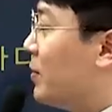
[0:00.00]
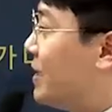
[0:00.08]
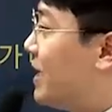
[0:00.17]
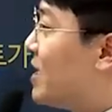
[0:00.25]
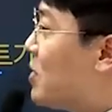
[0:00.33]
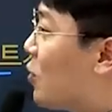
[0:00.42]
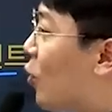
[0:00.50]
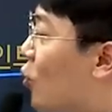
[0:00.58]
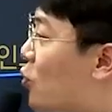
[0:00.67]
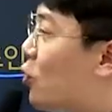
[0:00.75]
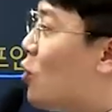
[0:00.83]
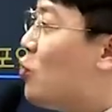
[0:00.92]
뭐
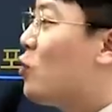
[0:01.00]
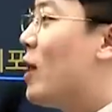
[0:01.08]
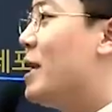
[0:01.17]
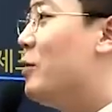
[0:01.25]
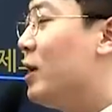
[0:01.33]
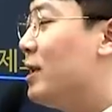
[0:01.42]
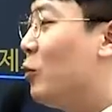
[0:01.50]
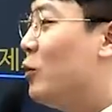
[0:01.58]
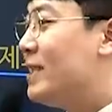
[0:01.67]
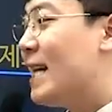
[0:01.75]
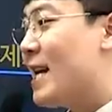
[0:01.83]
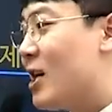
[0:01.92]
신공공관리론에 대해
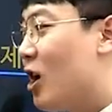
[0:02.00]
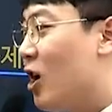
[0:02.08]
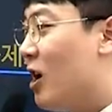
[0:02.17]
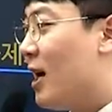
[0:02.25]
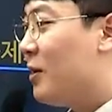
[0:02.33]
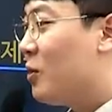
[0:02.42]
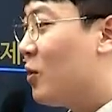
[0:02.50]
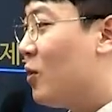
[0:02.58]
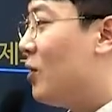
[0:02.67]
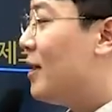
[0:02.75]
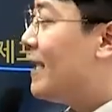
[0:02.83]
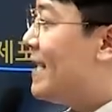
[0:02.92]
옳지 않은 거
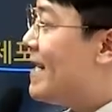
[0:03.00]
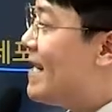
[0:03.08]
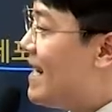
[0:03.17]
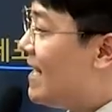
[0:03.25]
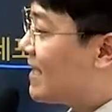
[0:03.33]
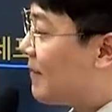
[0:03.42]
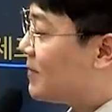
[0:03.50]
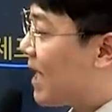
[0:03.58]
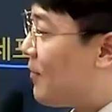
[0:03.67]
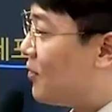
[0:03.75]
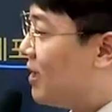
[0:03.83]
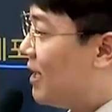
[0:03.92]
해놓고 일, 이, 삼, 사
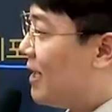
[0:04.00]
번